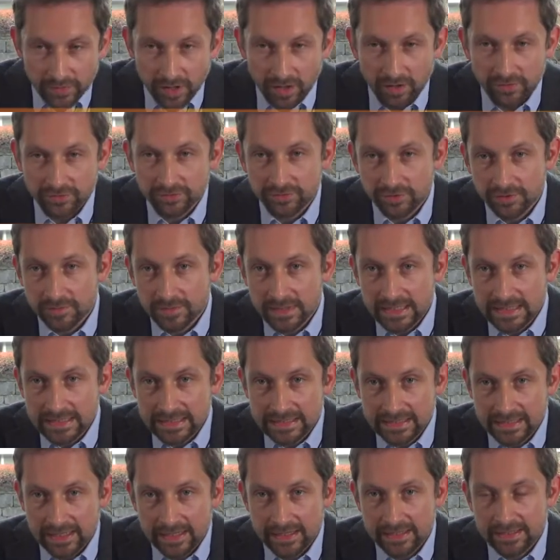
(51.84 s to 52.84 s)
en
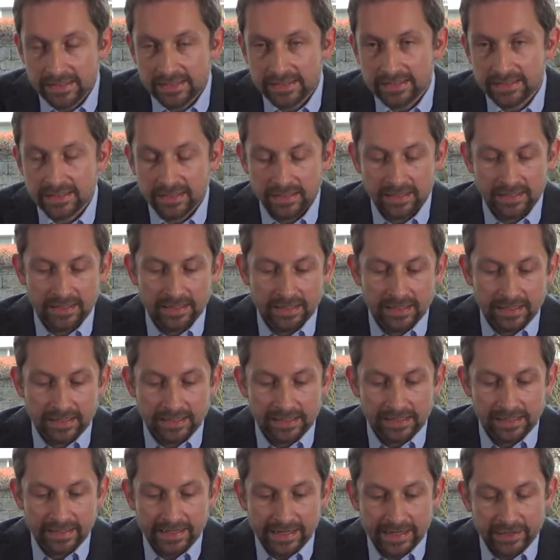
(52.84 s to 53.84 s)
2016,
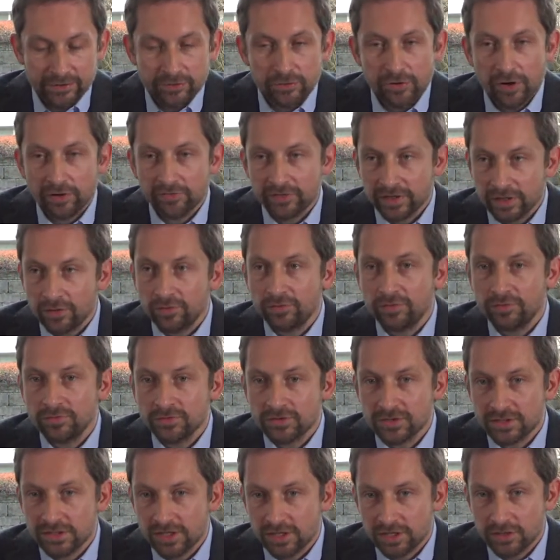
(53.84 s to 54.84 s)
il y a eu environ
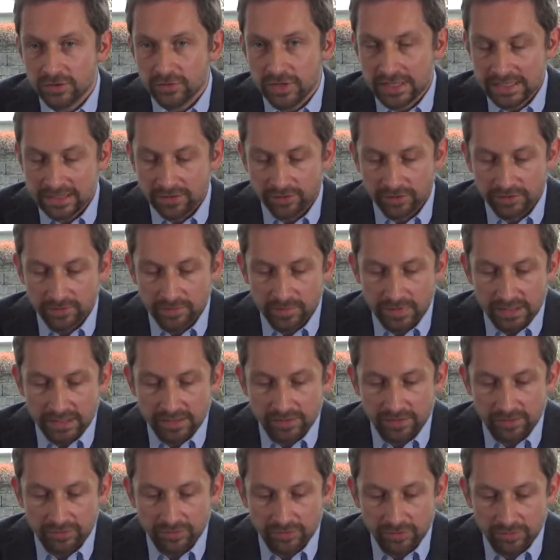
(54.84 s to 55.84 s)
160 000
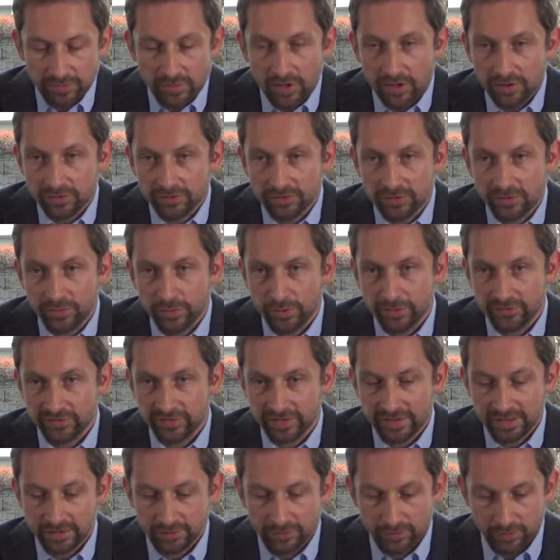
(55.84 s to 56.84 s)
demandes de
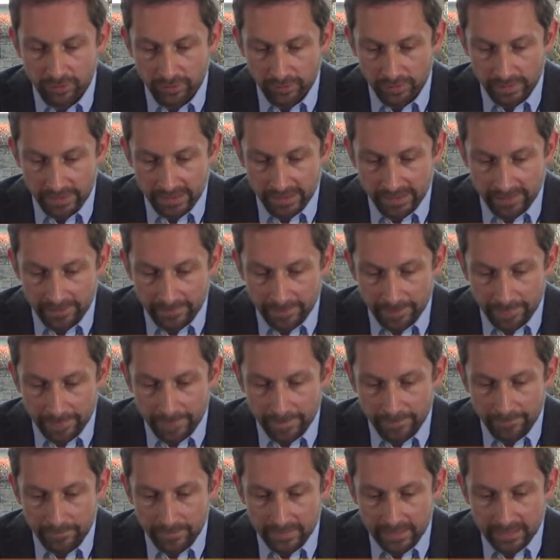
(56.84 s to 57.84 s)
brevets européens.
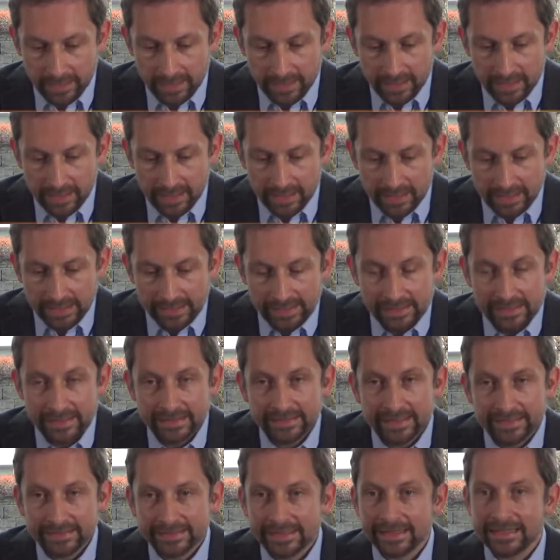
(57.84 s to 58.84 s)
Il
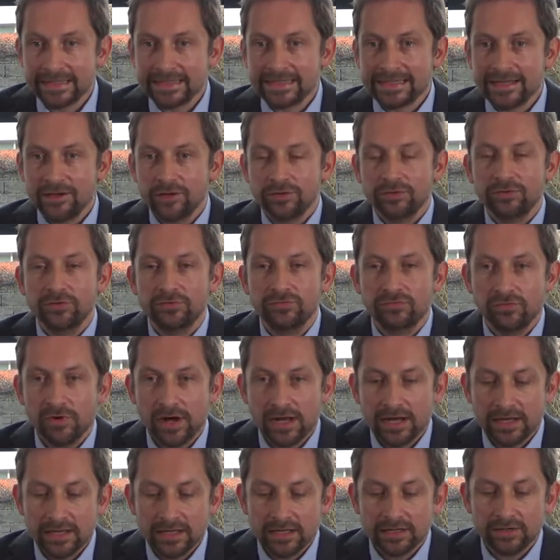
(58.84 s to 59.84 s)
est intéressant de
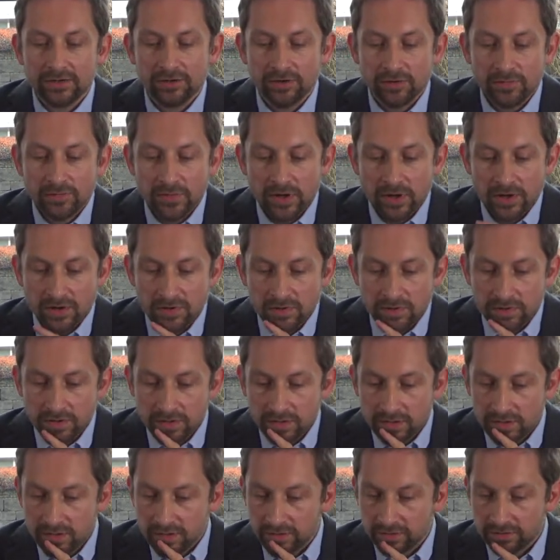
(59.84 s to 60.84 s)
voir comment,
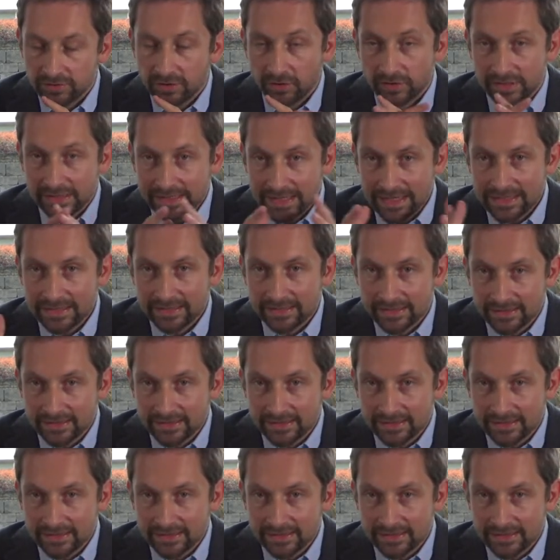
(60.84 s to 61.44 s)
dans quel